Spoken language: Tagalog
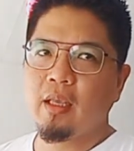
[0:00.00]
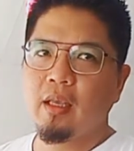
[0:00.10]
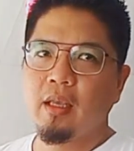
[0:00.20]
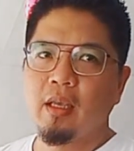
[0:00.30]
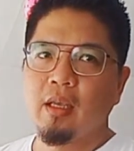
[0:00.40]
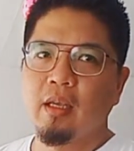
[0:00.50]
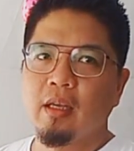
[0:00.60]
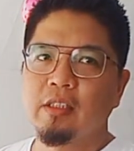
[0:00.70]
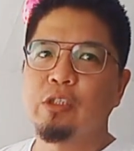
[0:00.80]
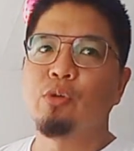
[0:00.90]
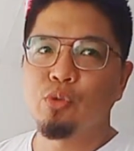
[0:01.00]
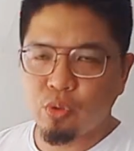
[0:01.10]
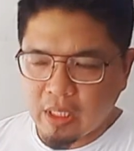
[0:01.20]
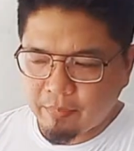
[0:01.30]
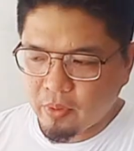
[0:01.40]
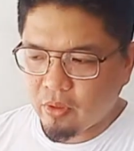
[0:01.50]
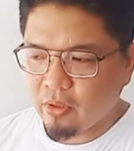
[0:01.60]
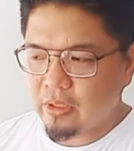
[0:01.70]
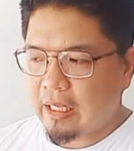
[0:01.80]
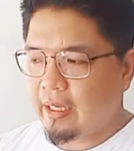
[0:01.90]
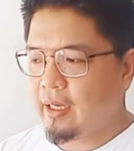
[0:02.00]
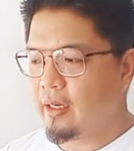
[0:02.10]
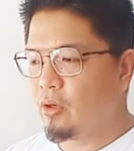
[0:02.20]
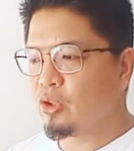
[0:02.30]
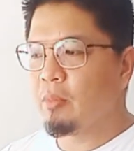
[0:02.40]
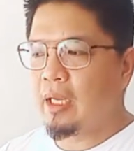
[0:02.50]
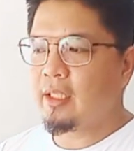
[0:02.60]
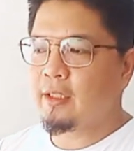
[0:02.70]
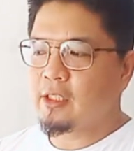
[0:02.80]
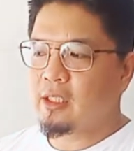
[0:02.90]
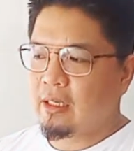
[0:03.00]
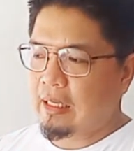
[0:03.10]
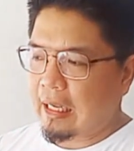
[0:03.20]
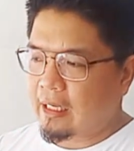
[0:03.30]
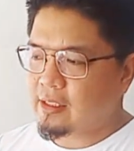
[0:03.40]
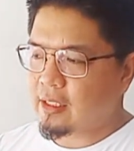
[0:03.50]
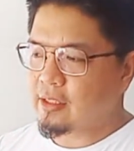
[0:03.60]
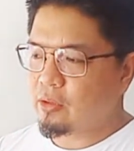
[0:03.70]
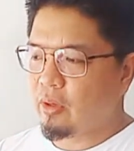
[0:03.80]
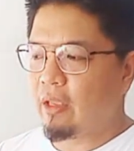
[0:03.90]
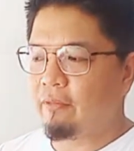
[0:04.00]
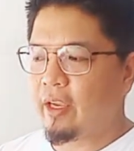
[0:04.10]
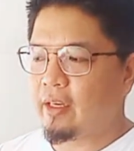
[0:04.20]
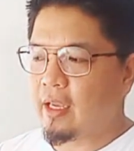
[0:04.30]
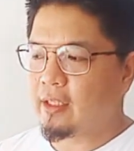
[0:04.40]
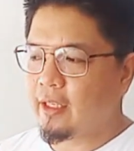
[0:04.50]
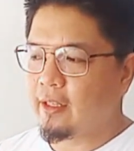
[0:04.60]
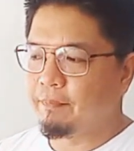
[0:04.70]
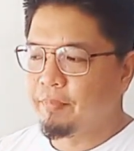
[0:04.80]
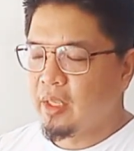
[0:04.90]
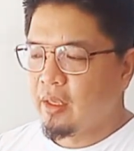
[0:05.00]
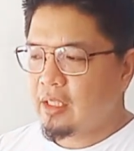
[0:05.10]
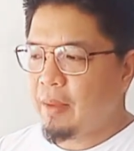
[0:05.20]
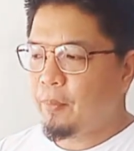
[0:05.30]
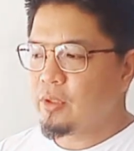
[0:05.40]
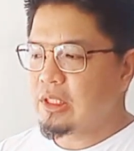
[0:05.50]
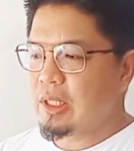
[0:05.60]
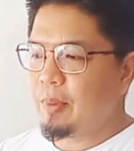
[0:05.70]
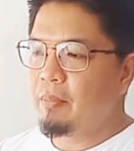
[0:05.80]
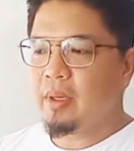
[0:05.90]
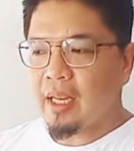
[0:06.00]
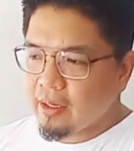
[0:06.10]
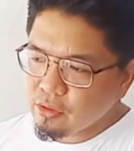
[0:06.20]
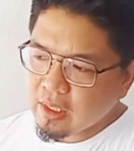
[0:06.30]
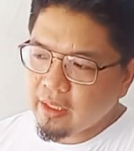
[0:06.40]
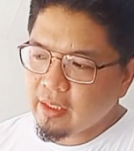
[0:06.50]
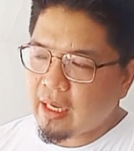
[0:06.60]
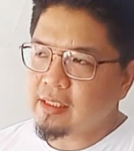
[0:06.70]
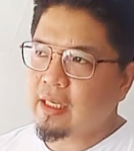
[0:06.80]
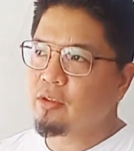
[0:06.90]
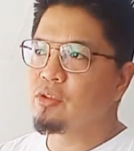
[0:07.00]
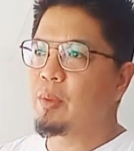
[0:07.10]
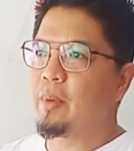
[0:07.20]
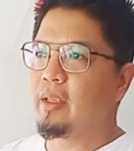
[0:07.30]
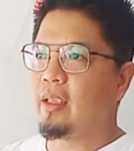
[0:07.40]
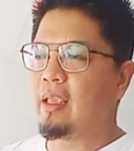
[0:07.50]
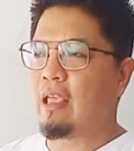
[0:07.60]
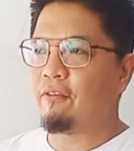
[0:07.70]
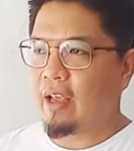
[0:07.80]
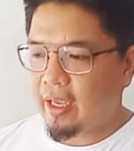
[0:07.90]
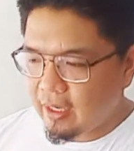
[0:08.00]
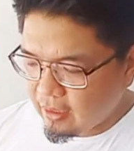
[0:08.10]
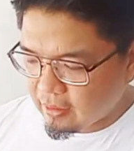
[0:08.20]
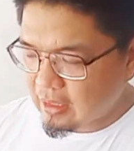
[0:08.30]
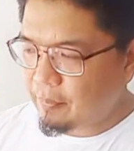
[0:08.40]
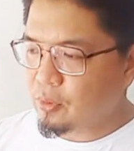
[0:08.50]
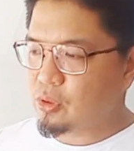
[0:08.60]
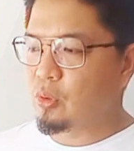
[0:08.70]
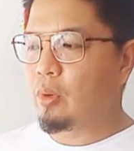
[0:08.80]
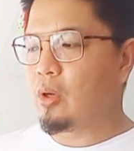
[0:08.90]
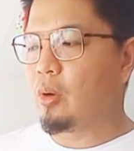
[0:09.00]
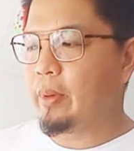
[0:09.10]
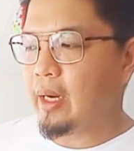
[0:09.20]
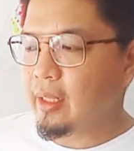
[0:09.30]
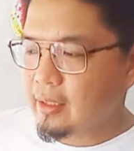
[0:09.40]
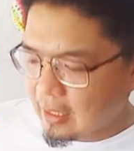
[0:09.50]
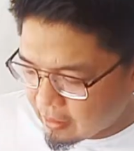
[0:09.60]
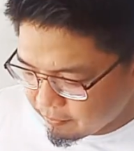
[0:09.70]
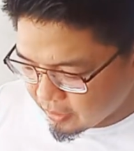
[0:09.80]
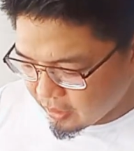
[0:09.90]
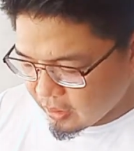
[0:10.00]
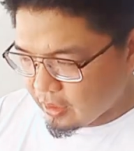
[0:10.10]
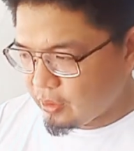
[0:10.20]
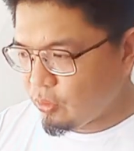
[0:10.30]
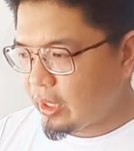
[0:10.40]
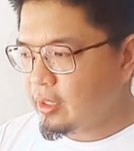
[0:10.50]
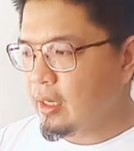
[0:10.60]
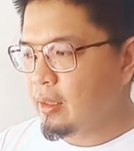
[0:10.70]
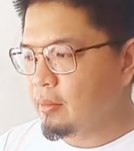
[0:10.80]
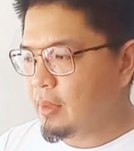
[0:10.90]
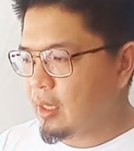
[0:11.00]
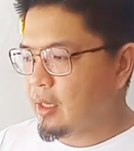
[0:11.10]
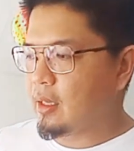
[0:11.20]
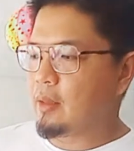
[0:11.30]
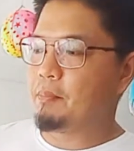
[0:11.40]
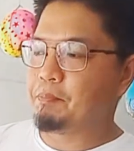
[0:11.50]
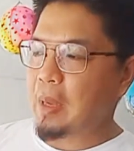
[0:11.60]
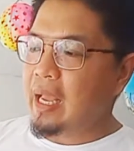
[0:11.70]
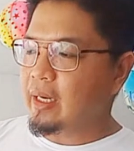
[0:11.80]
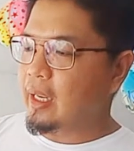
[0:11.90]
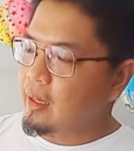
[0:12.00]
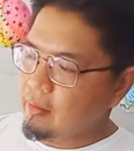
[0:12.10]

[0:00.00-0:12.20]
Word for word: tune-up. Sinusunap, oo. Dahil automatic na siyang nag adjust itong FI natin. Tapos, isa pang binago sa kanya, aside dun sa pagiging FI, tapos dual overhead cam, yung kanyang uh, panel,